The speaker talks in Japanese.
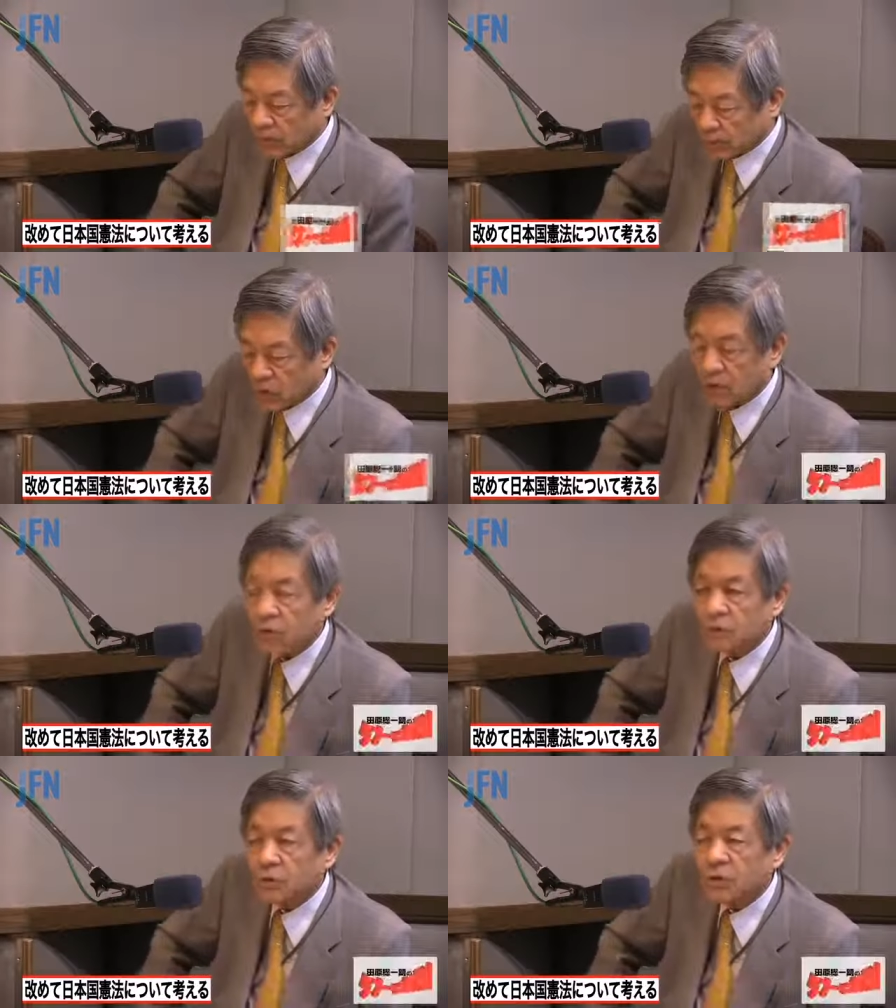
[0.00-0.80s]
で
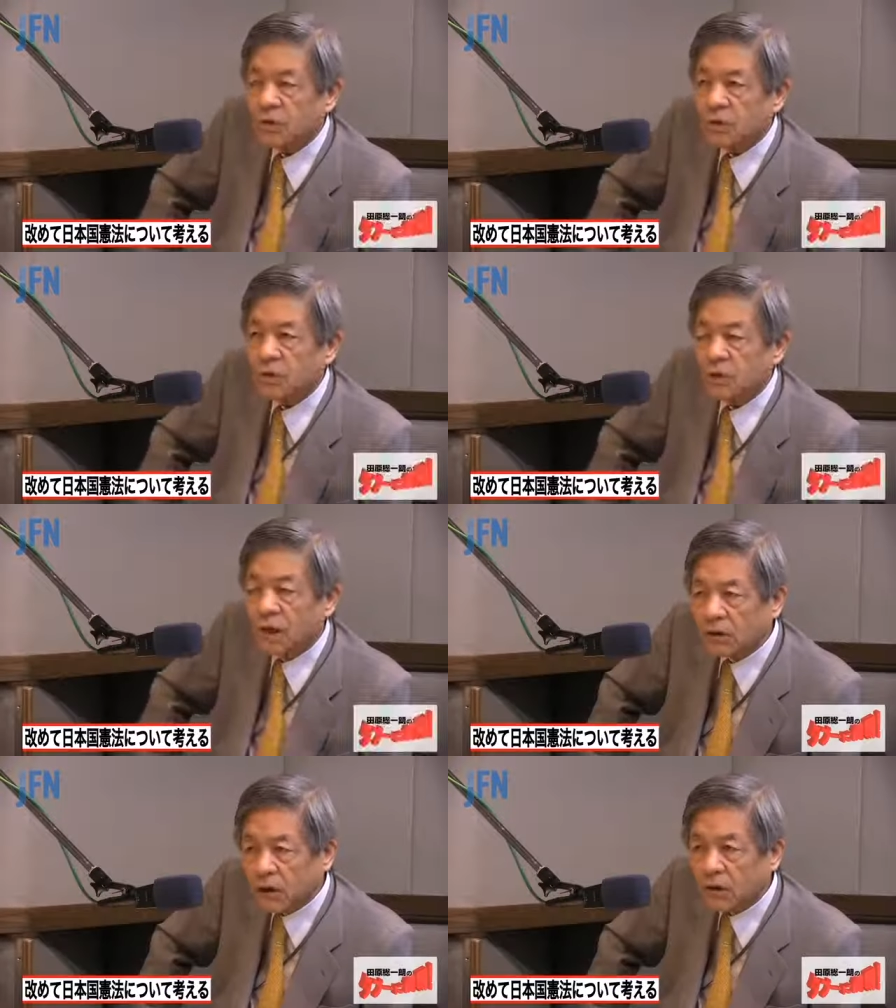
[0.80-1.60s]
まあそういうい
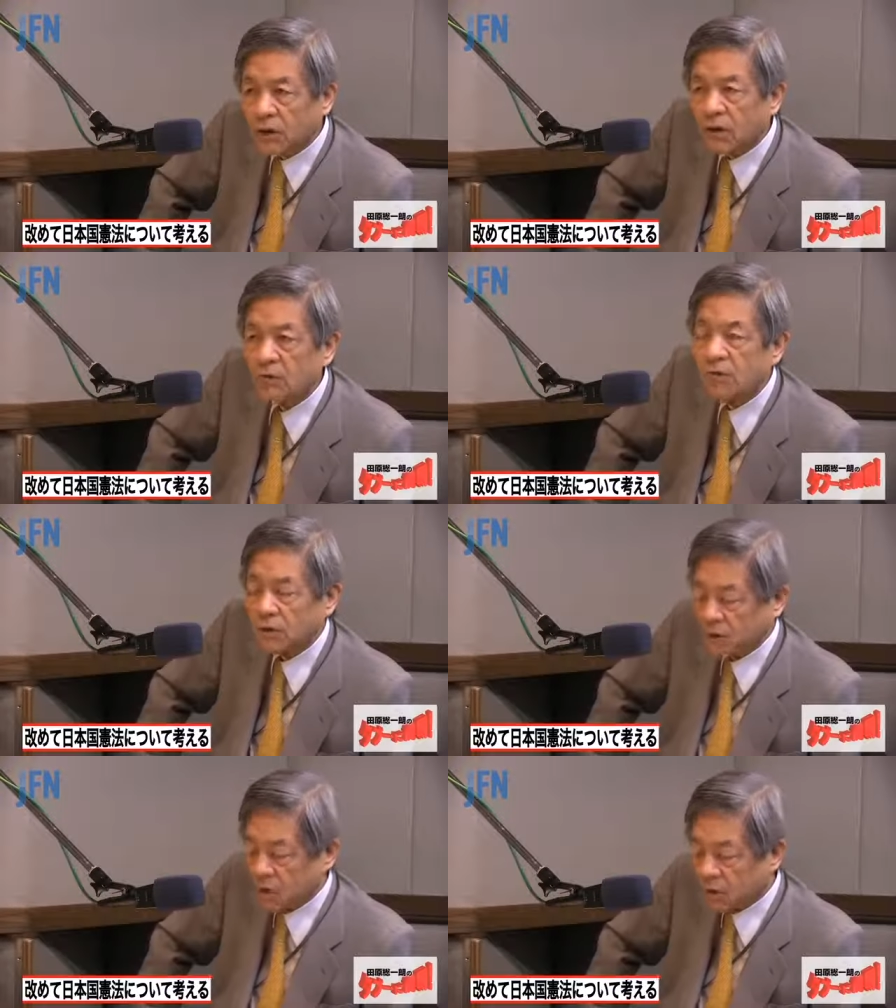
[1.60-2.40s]
なくなったと
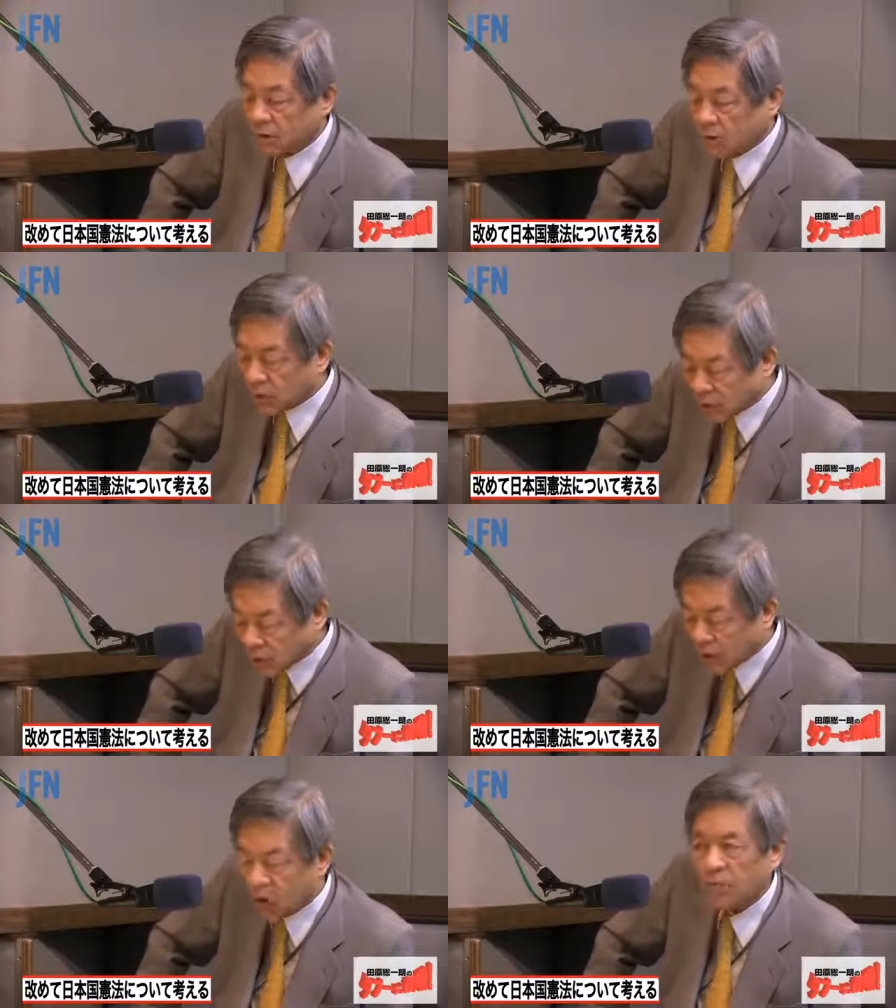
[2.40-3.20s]
いうこと
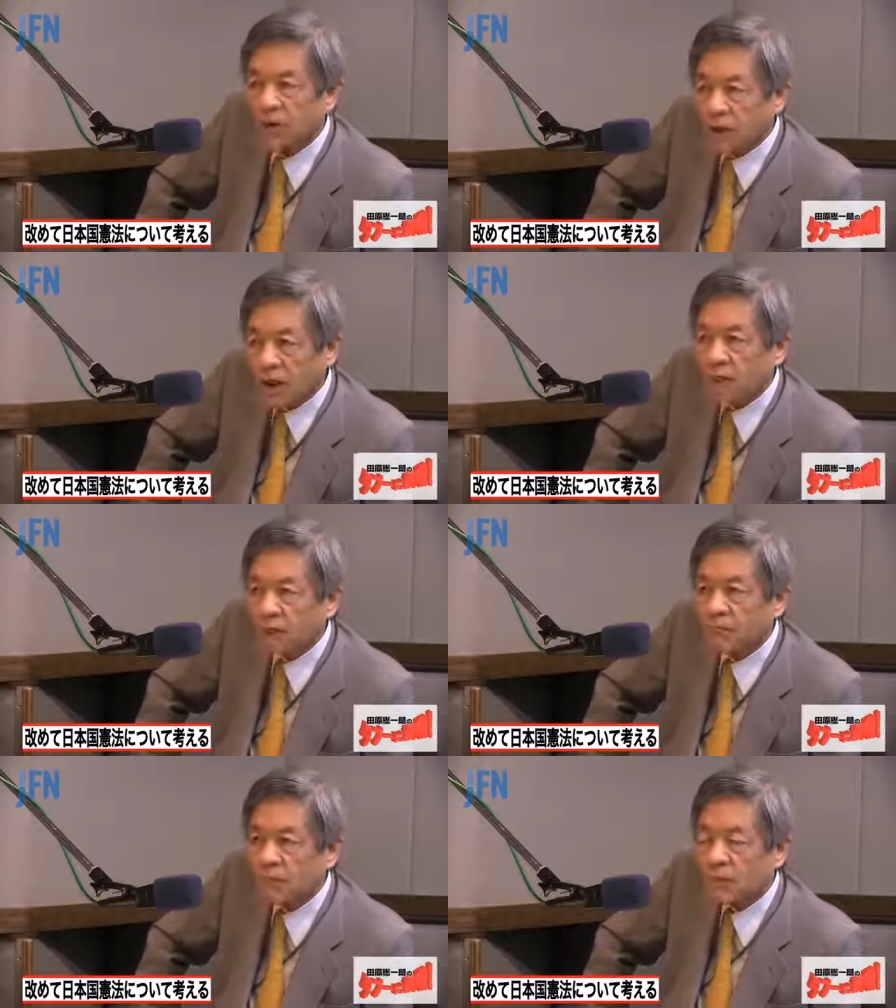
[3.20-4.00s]
で今ね
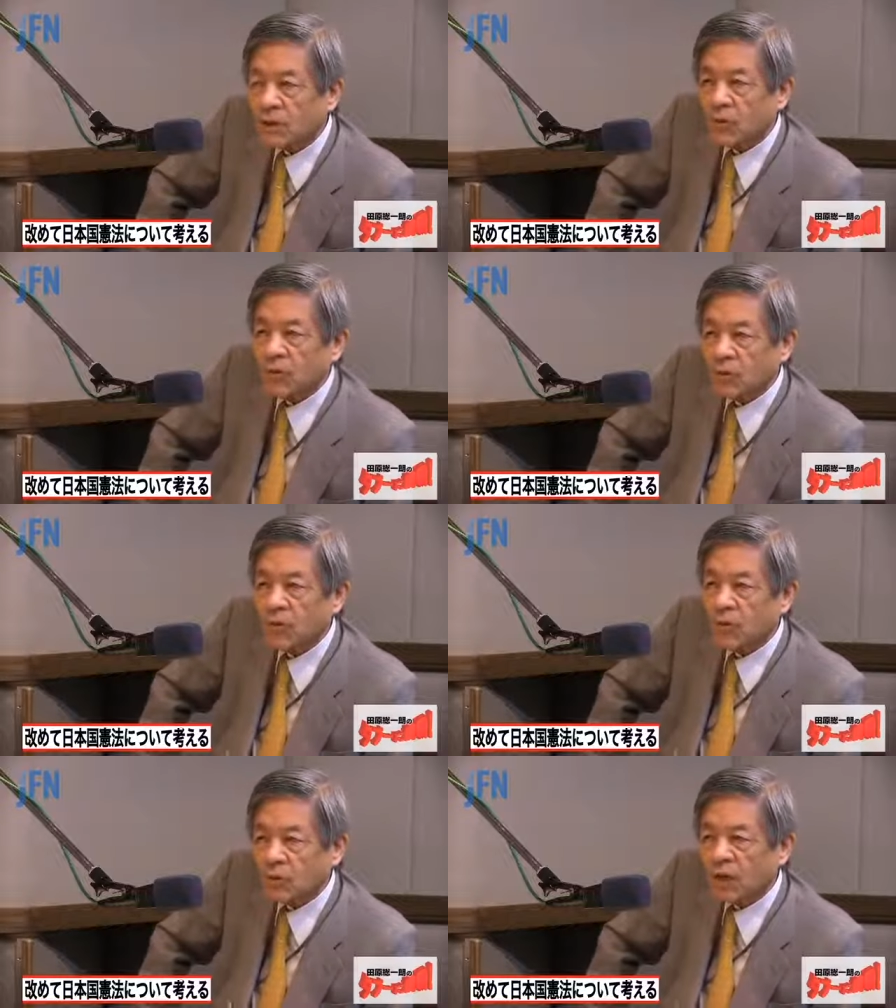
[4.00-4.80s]
でこ
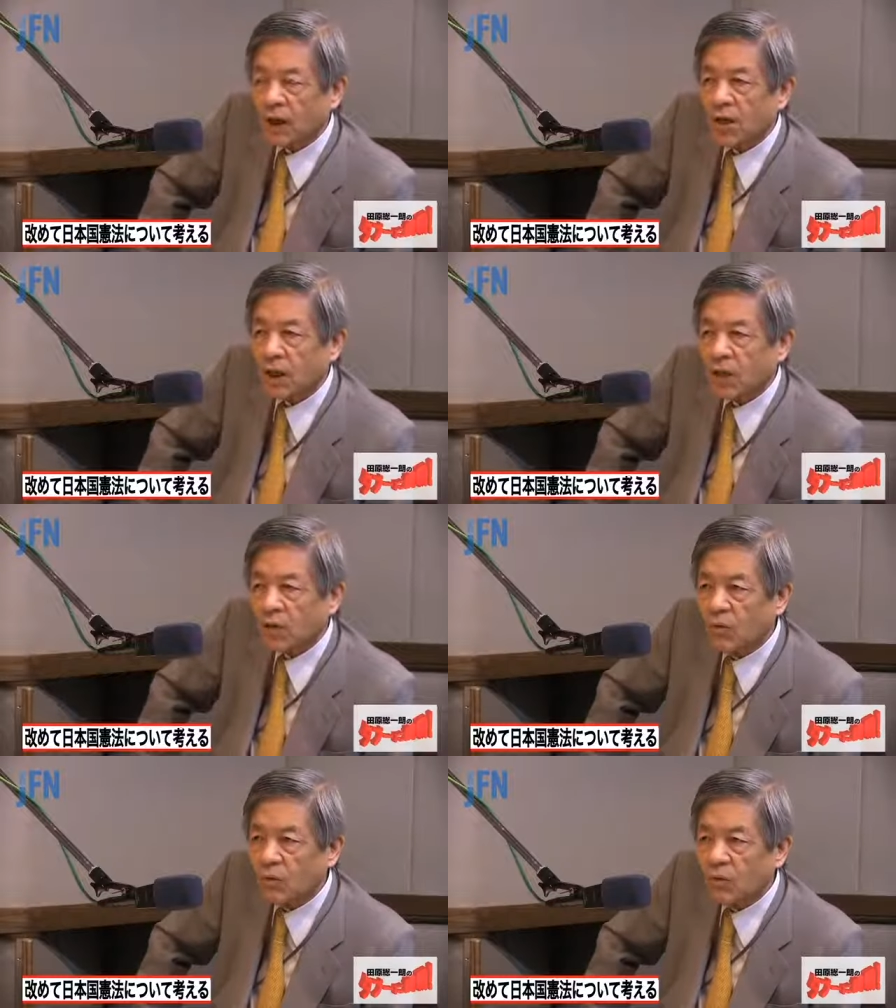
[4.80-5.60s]
の会
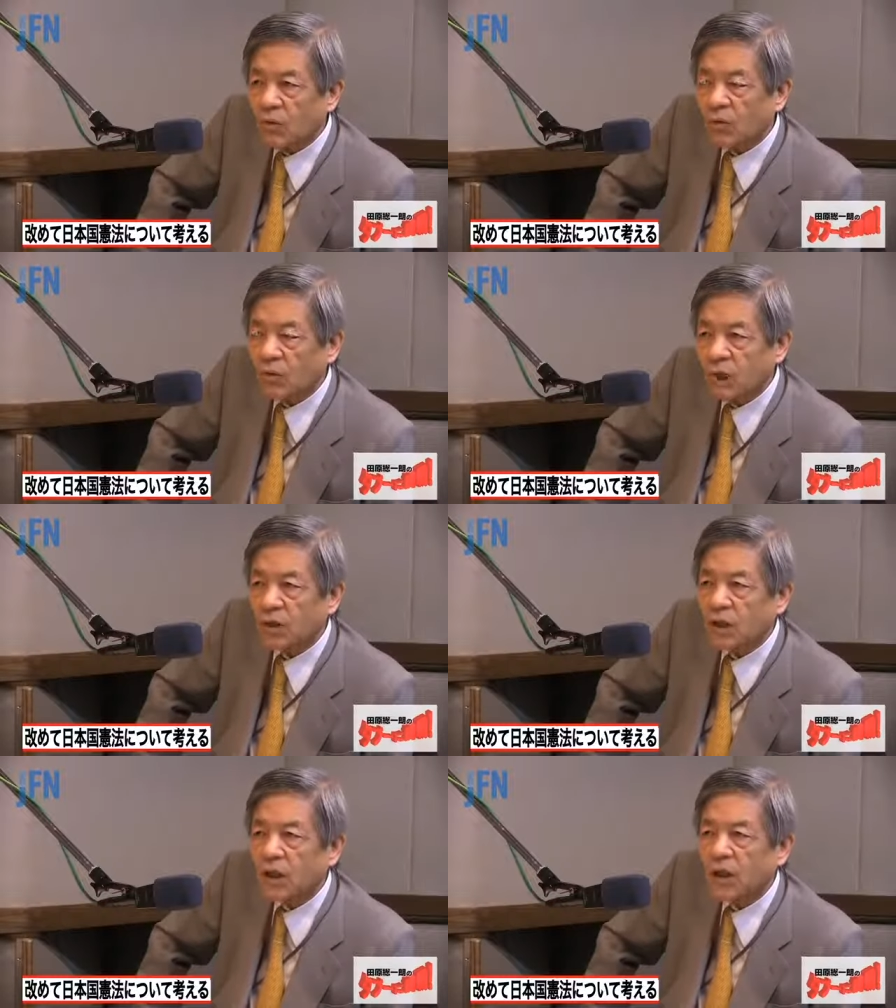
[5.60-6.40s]
見の論議
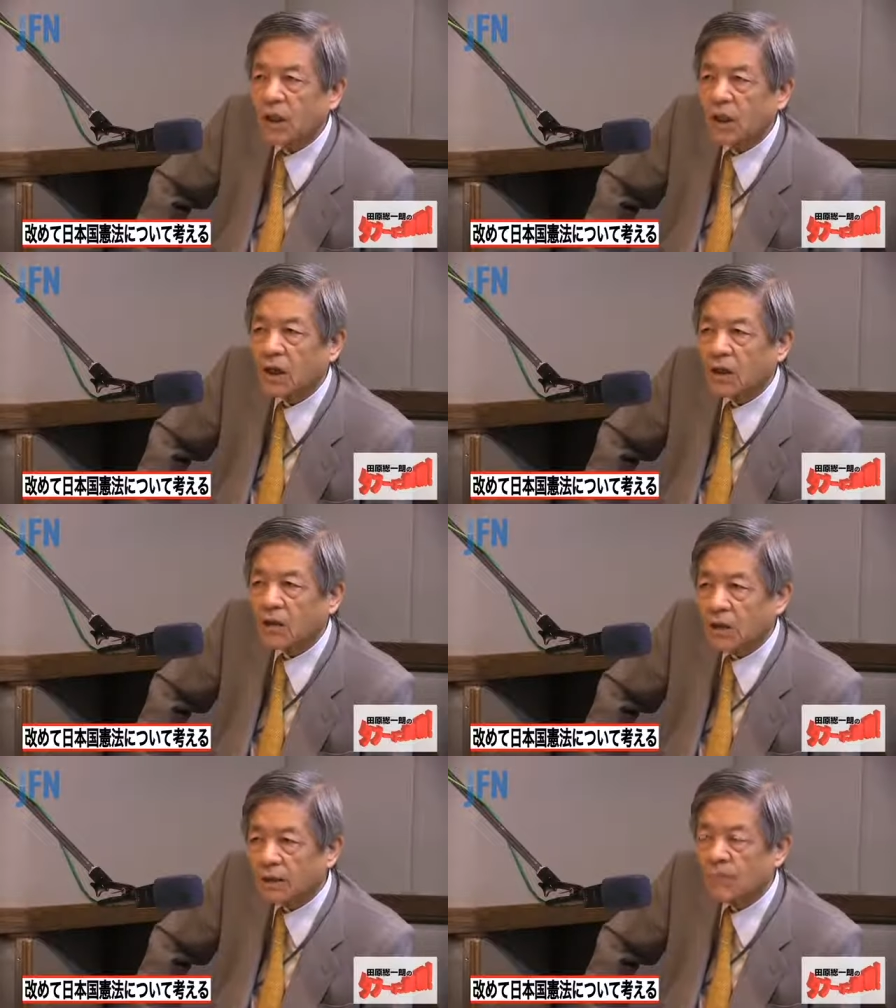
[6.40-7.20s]
が出てきたんであっ
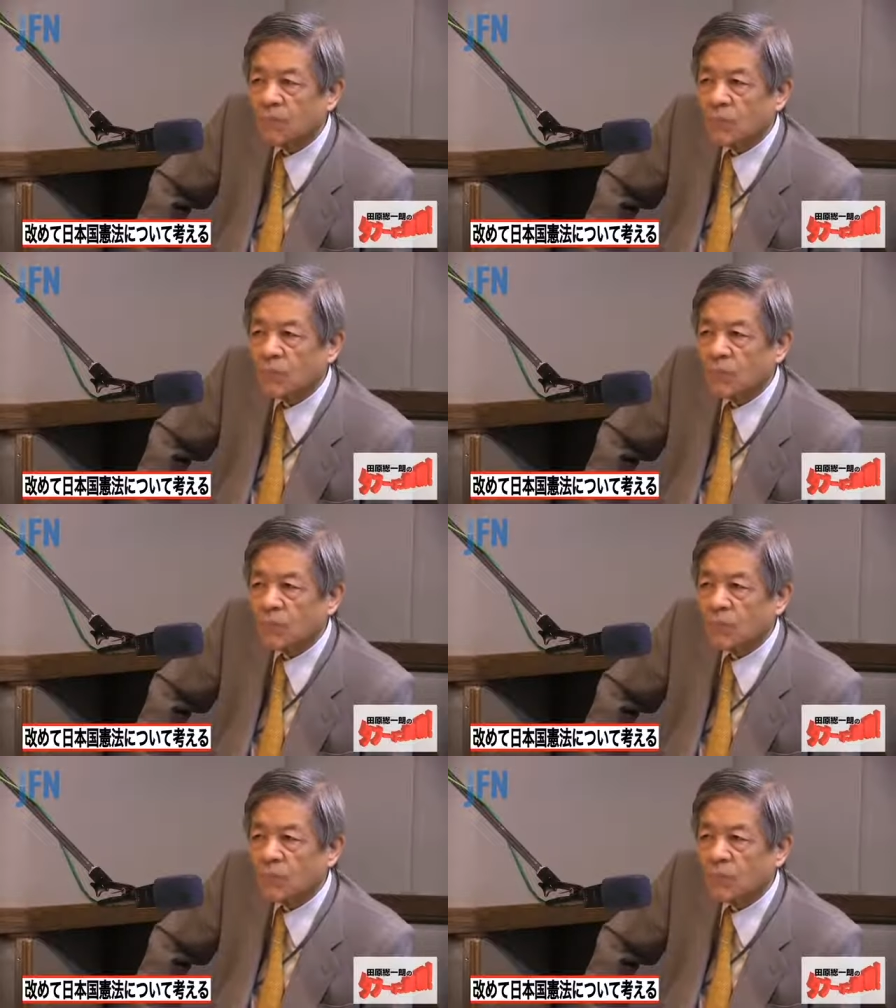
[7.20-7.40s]
て